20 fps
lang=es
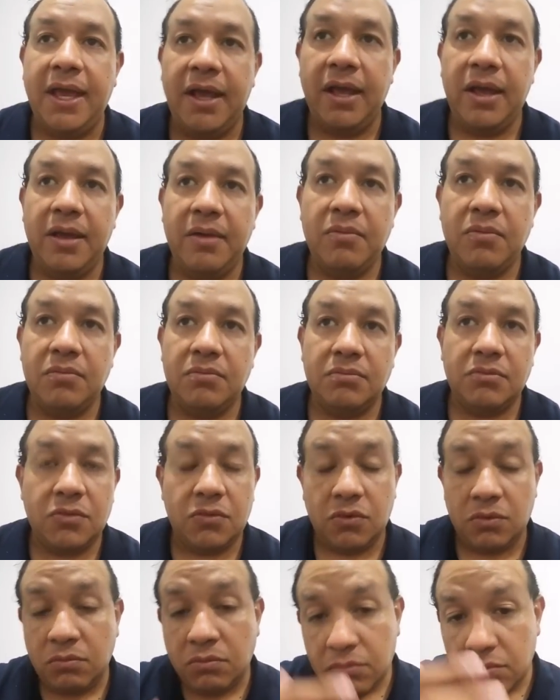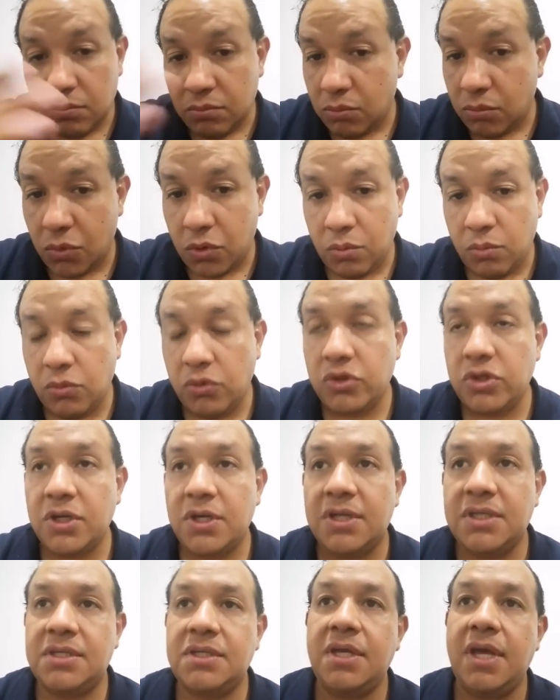eh, con, con
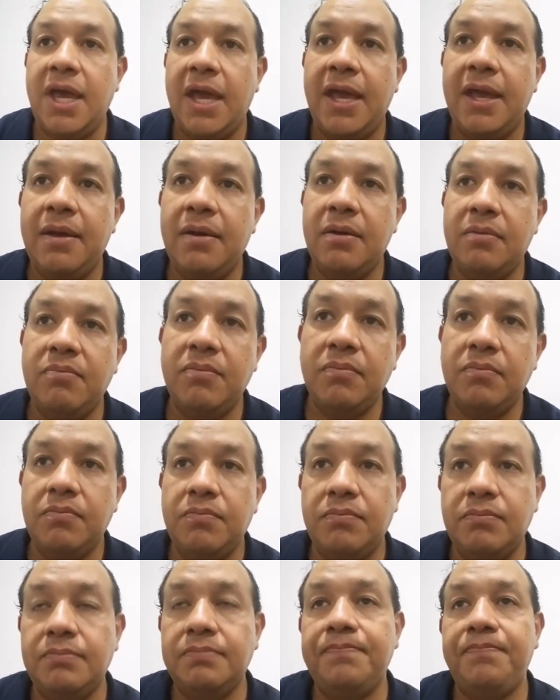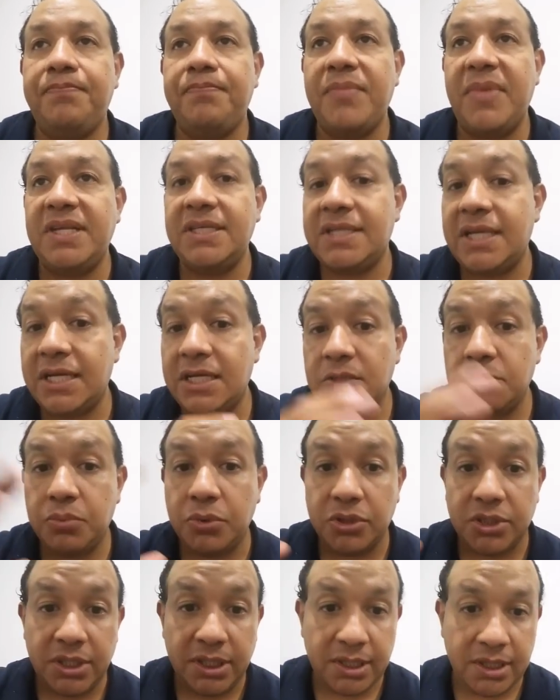muchos eh, mensajes
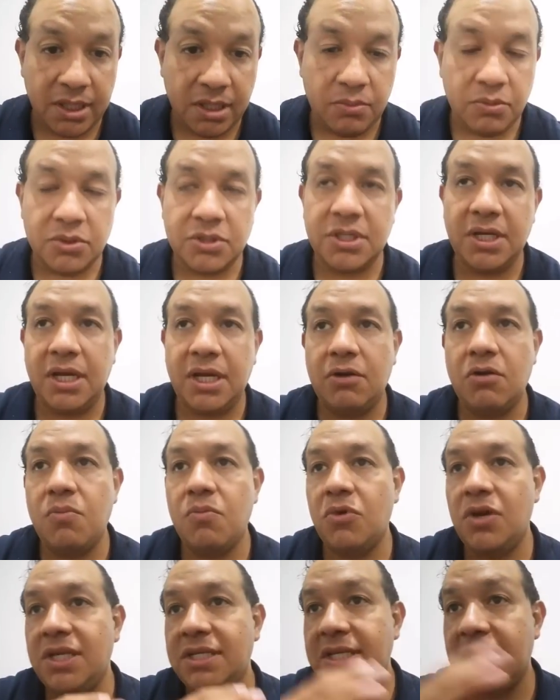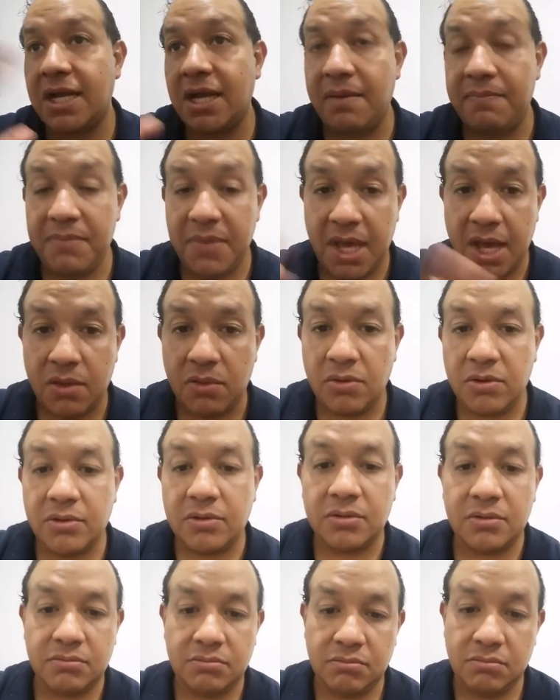positivos de cómo les ha
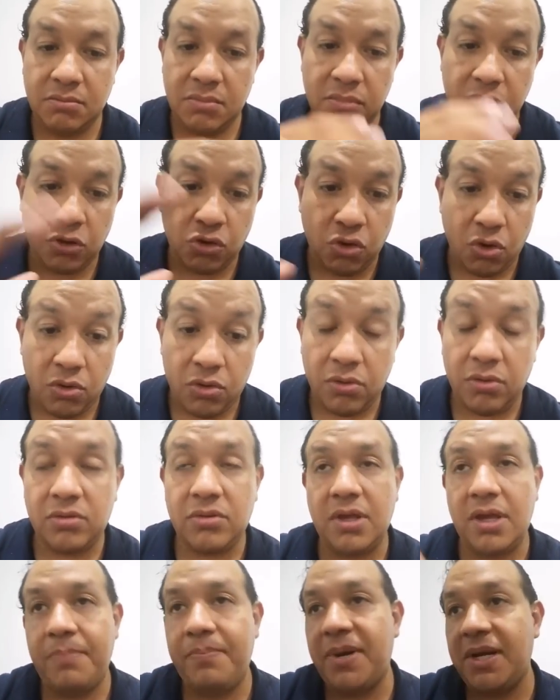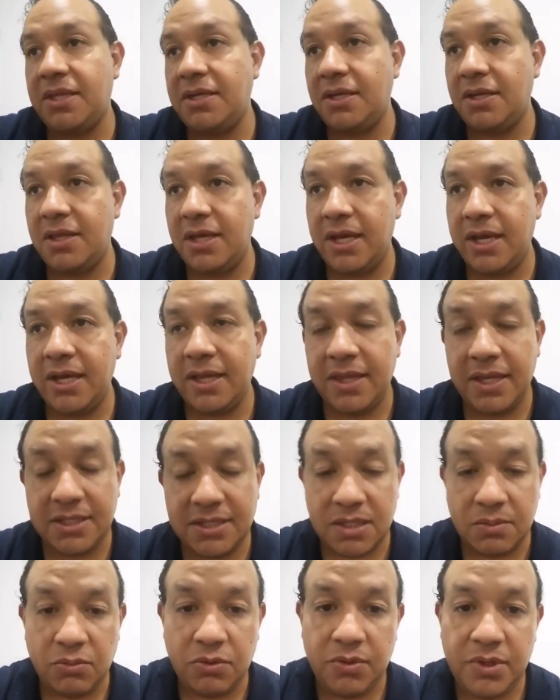cambiado todo a partir de,
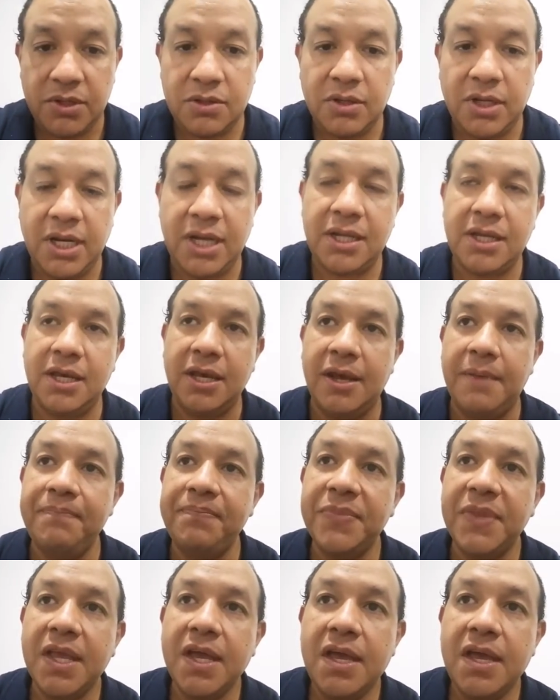este movimiento de energía.